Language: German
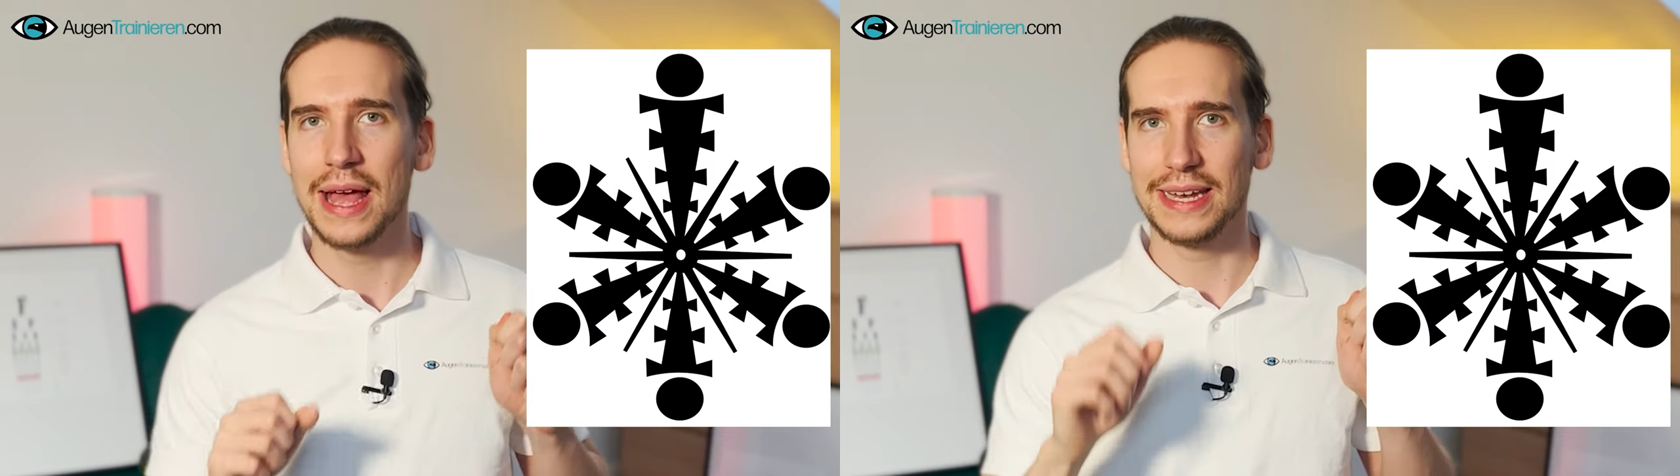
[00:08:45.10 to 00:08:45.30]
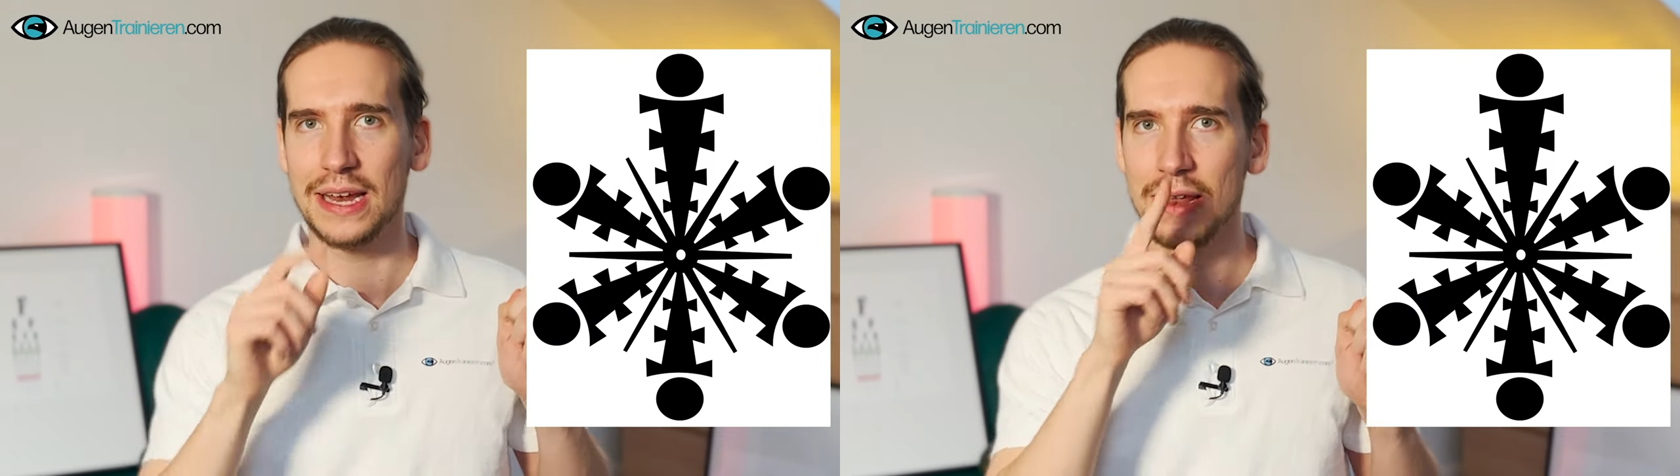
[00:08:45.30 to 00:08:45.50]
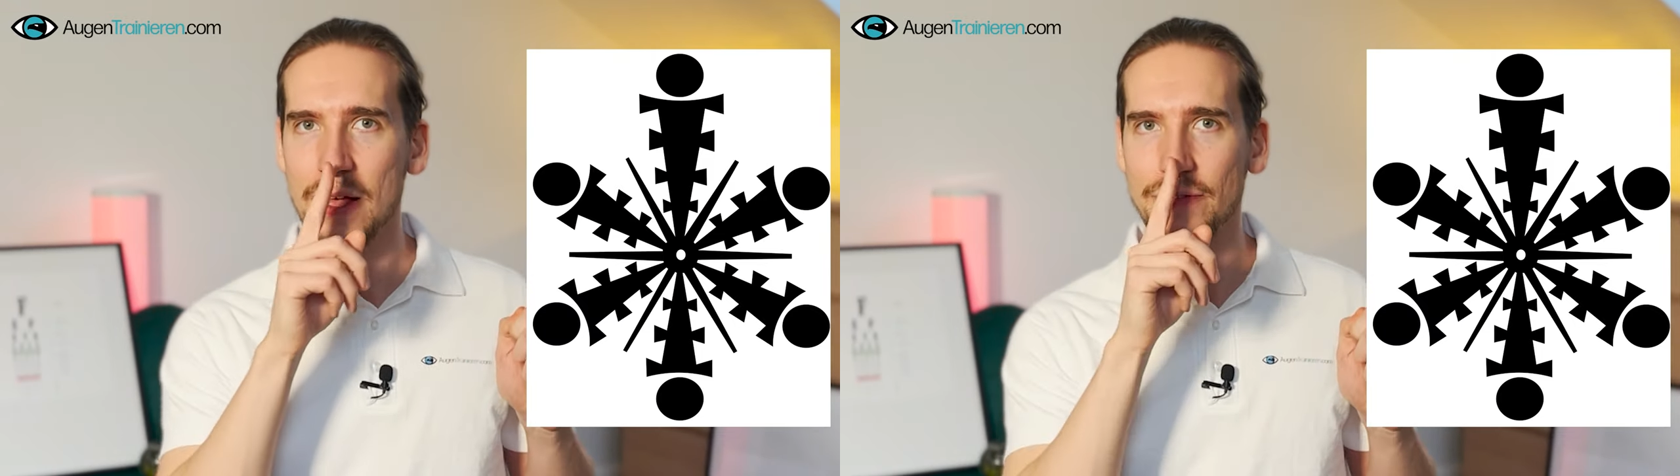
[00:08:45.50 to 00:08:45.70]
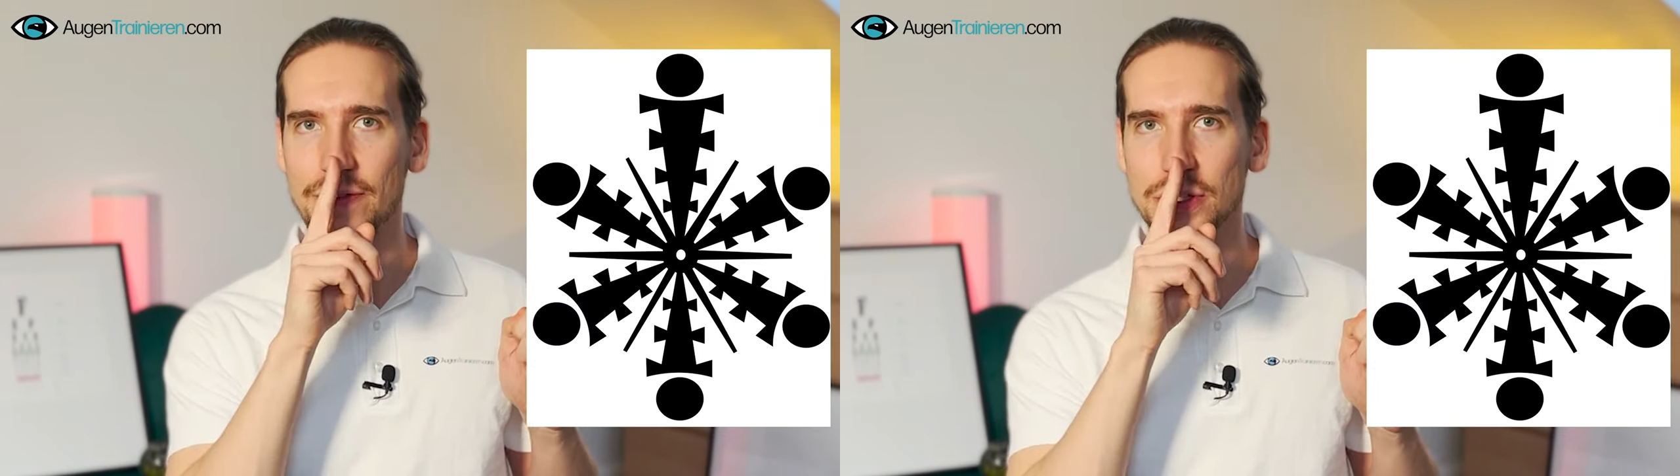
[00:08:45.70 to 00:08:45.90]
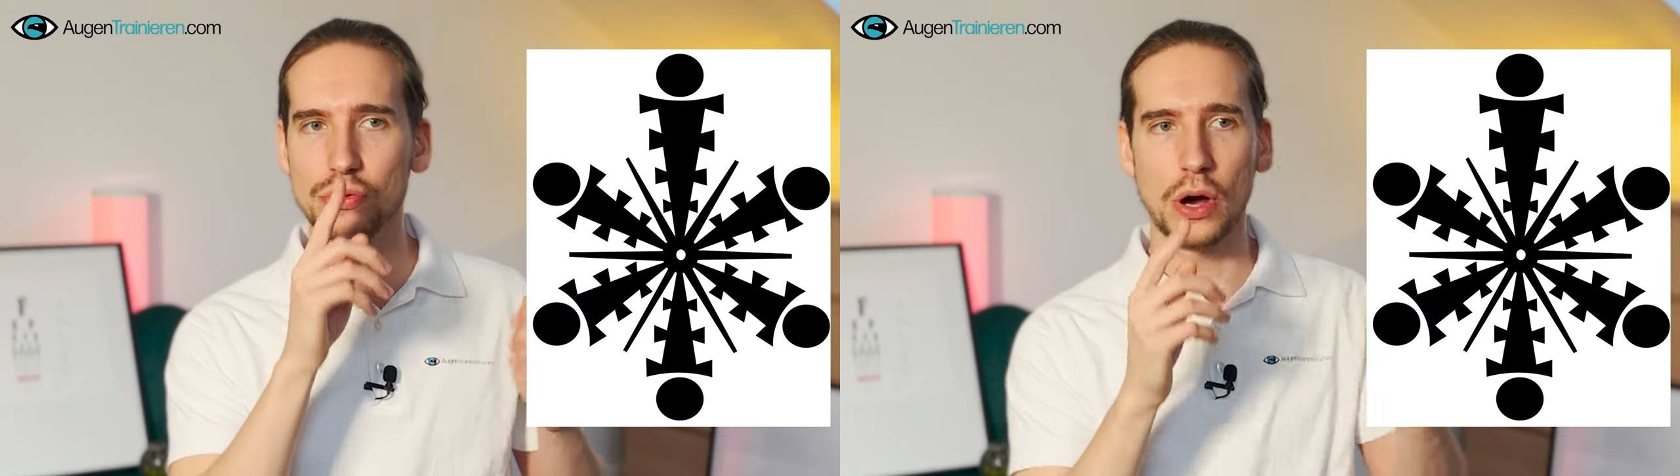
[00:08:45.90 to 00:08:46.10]
Denn wir
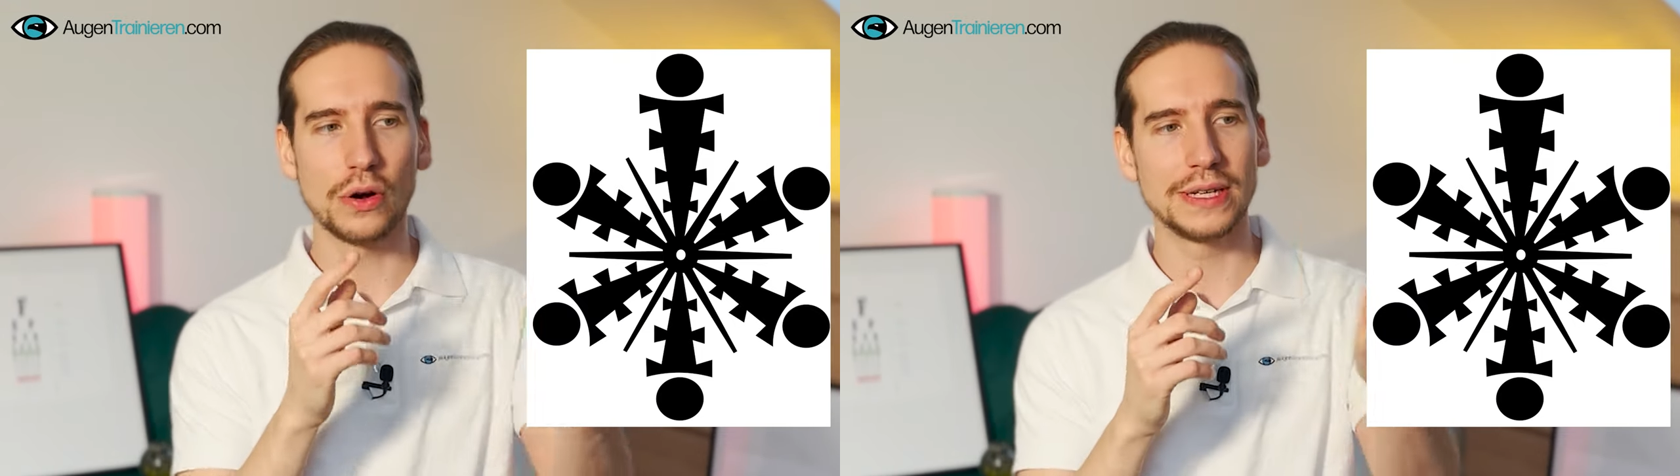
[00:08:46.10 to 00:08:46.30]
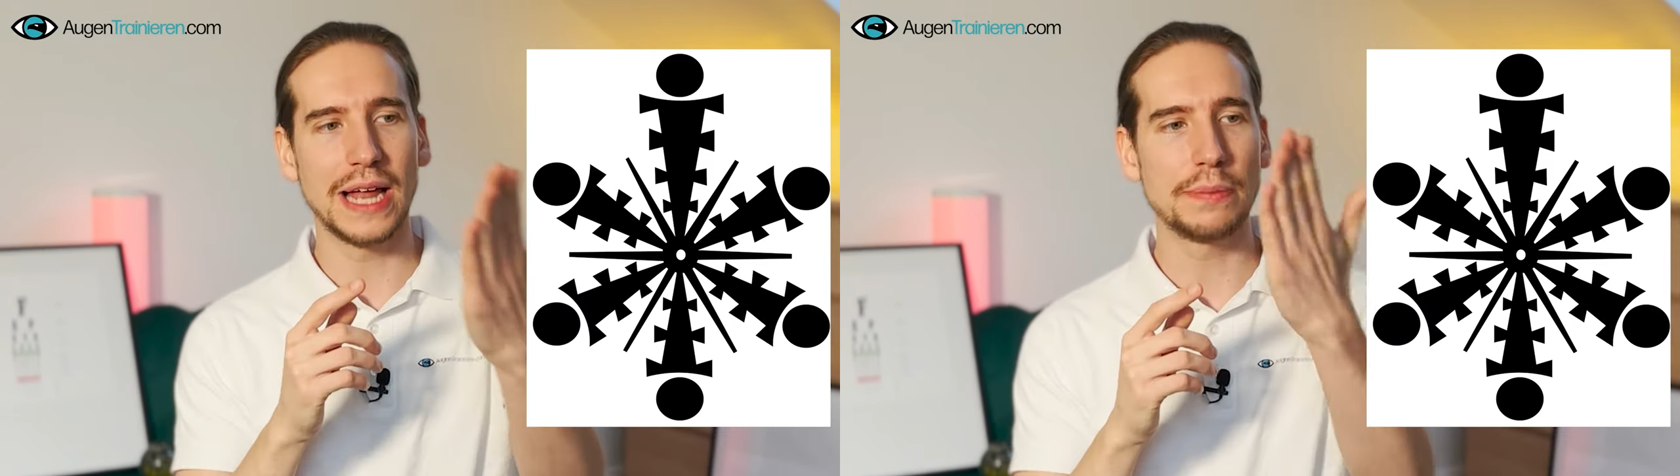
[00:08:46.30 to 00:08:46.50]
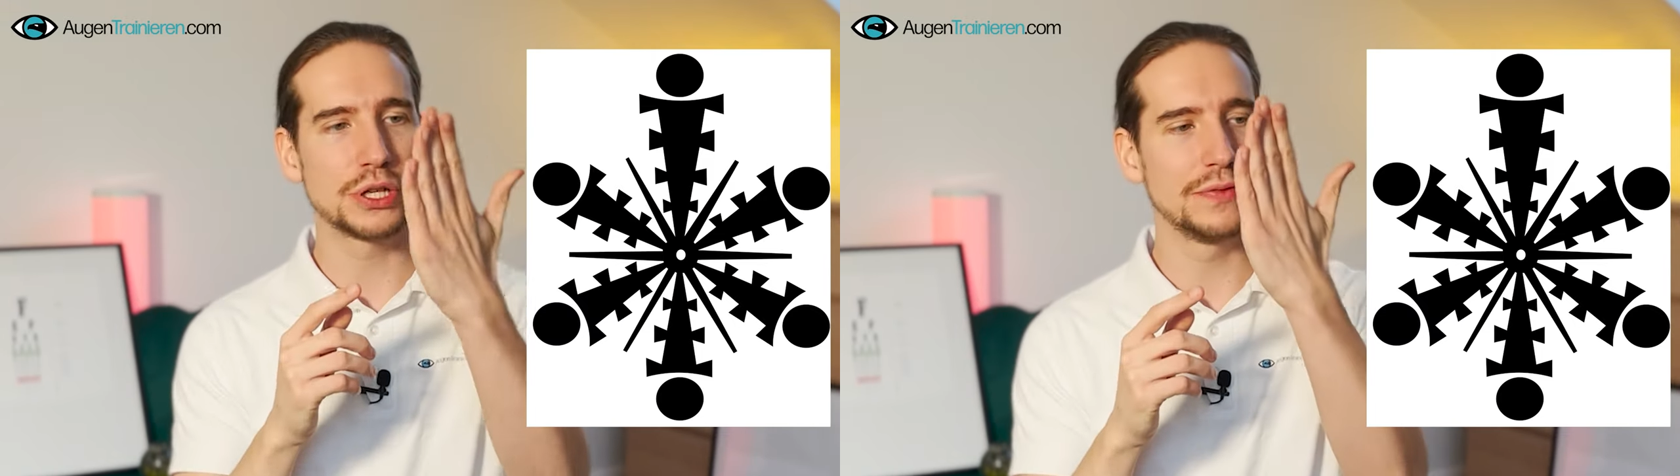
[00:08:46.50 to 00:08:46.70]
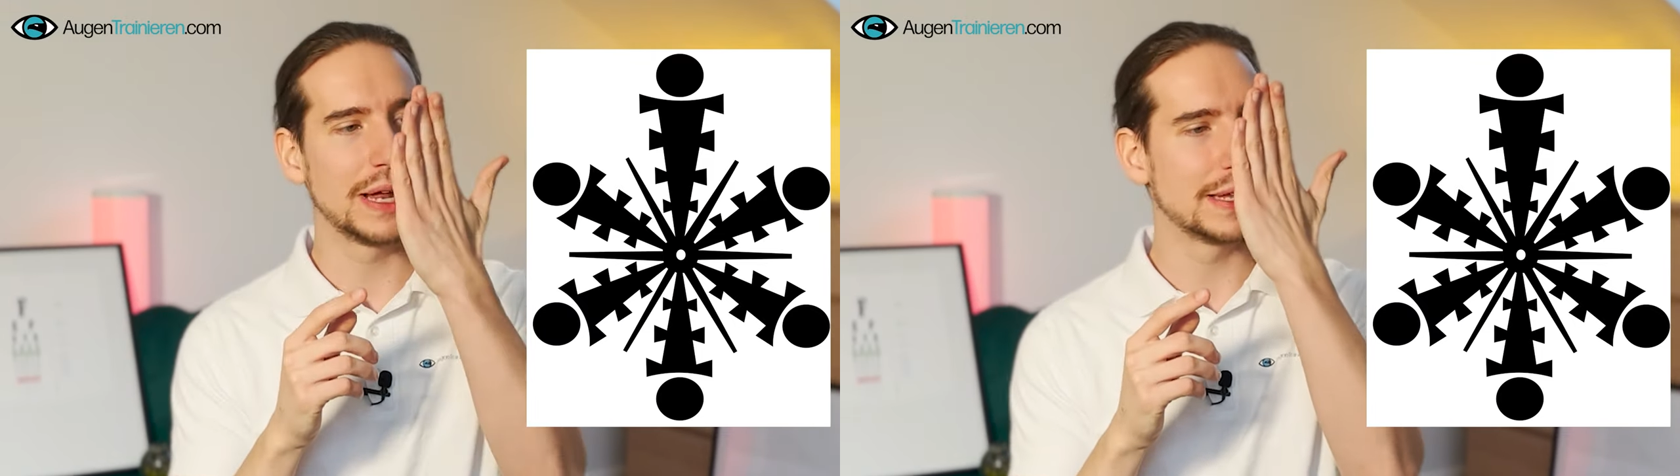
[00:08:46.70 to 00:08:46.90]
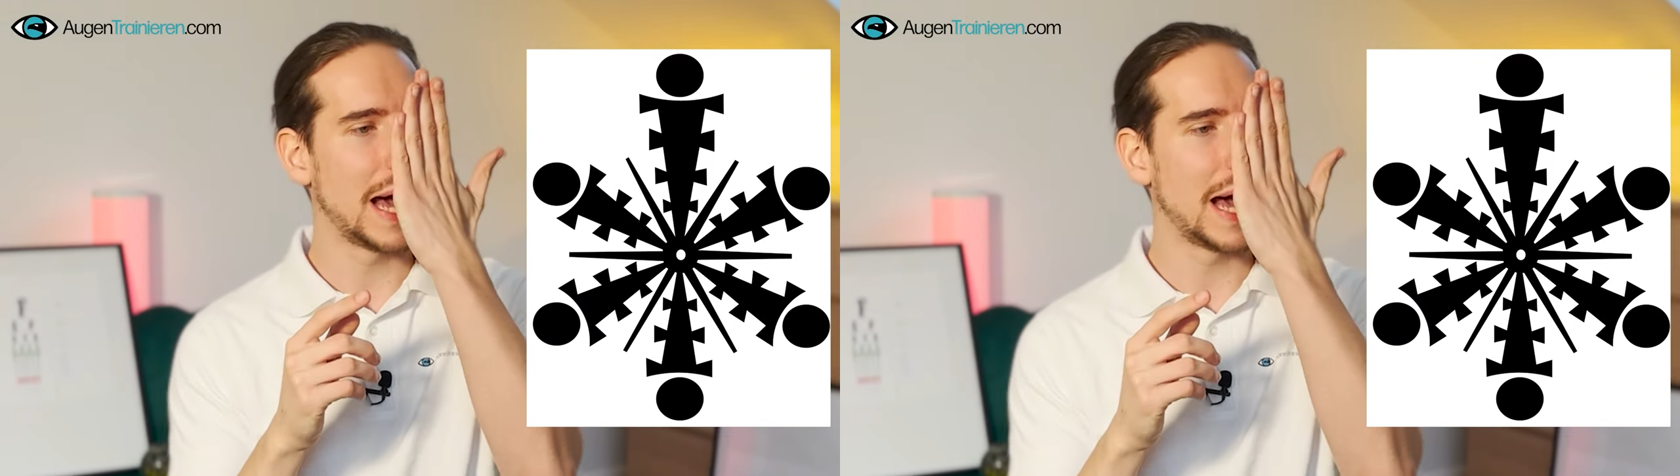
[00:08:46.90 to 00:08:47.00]
versuchen auch den Abstand wieder